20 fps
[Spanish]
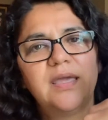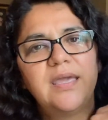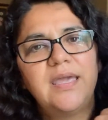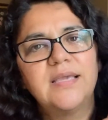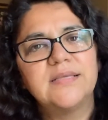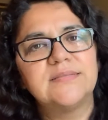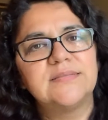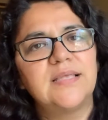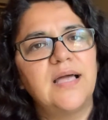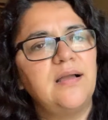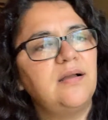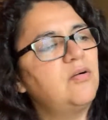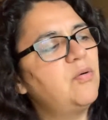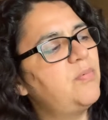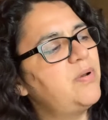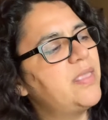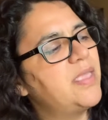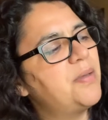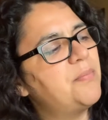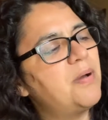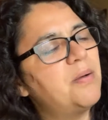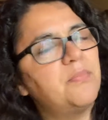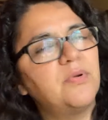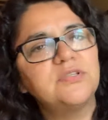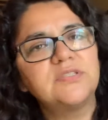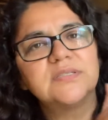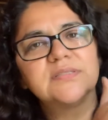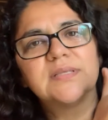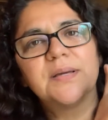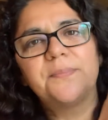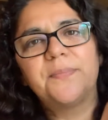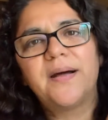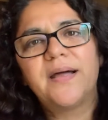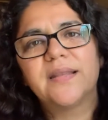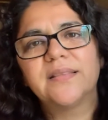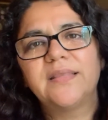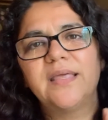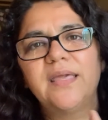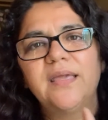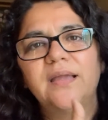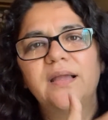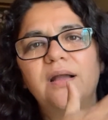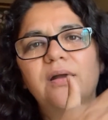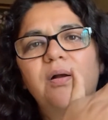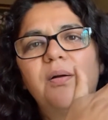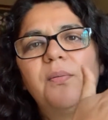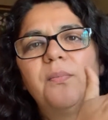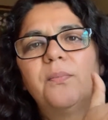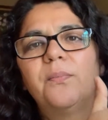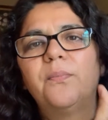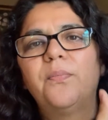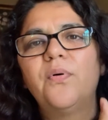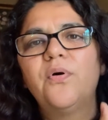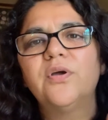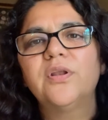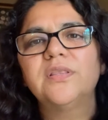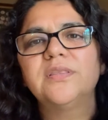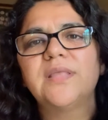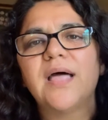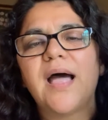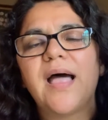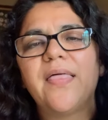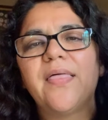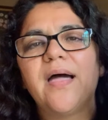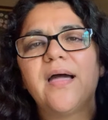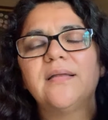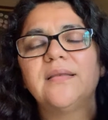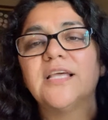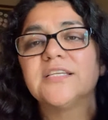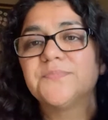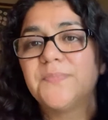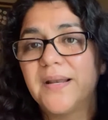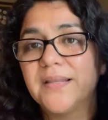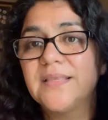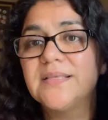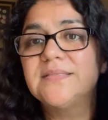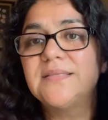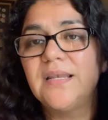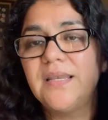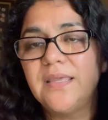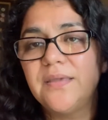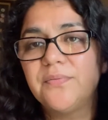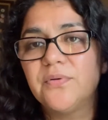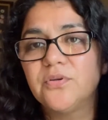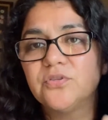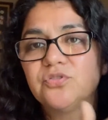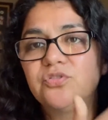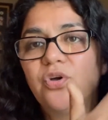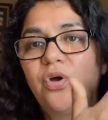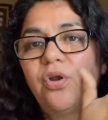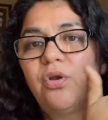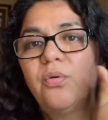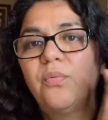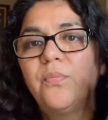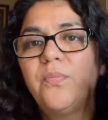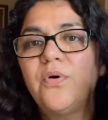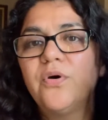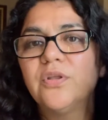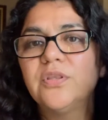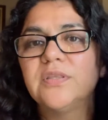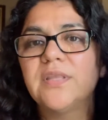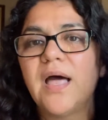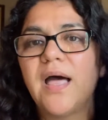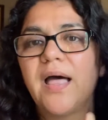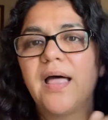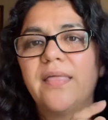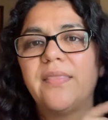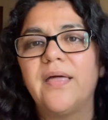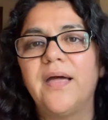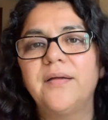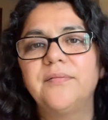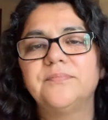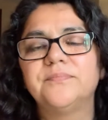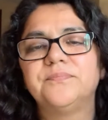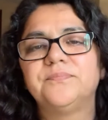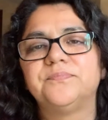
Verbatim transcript: Esta, como le llamamos, esta parte, portada, las partes del libro son portada,